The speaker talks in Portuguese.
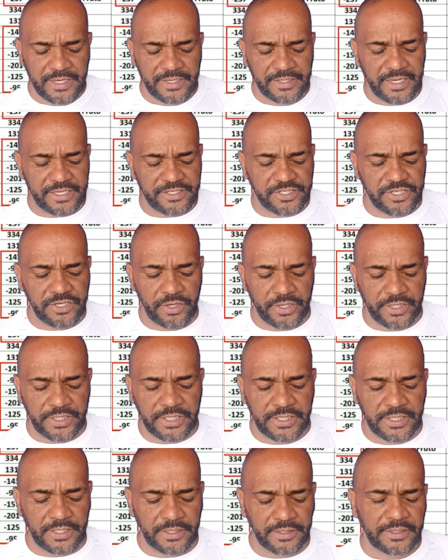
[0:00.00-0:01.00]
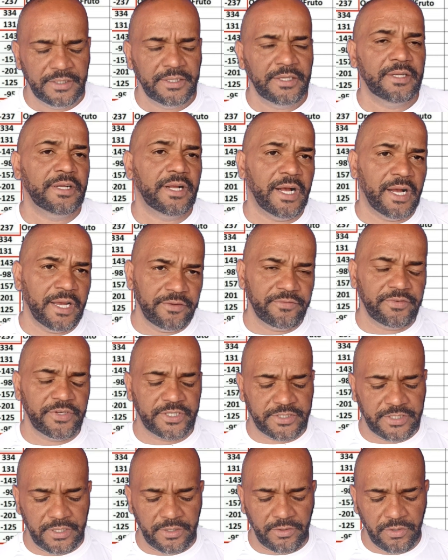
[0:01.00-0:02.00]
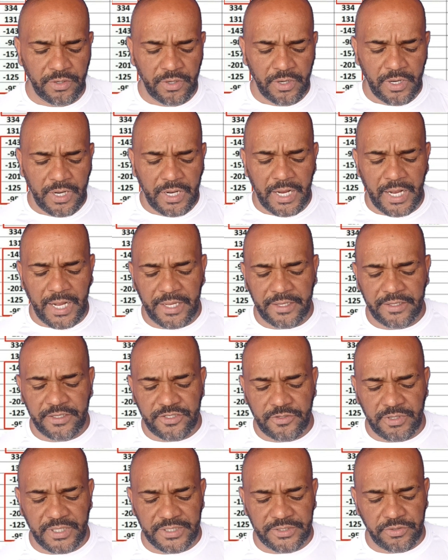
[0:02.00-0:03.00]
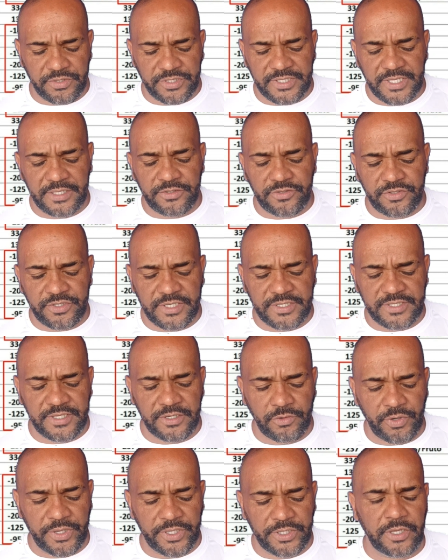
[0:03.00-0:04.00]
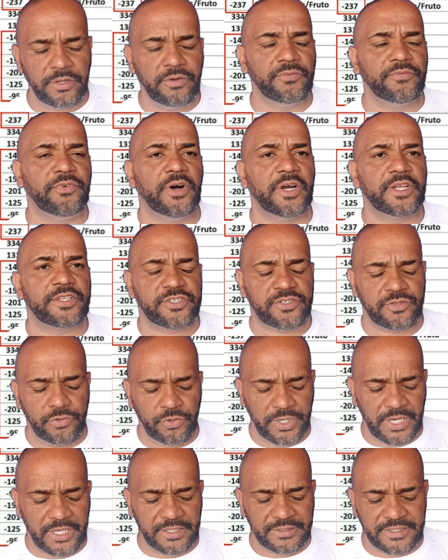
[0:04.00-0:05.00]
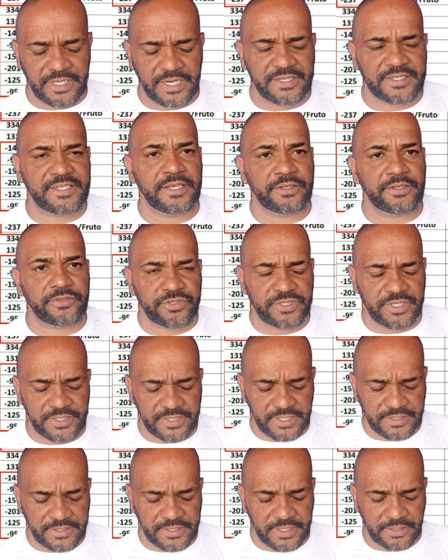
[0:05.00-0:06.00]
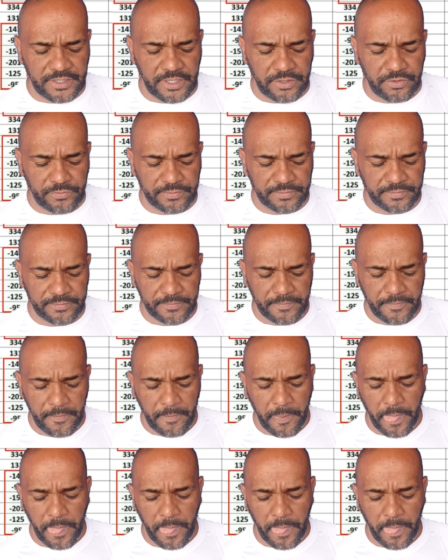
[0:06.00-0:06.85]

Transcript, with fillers: Na Senhorinha, a inverteu, Aires 451 votos, o William 361.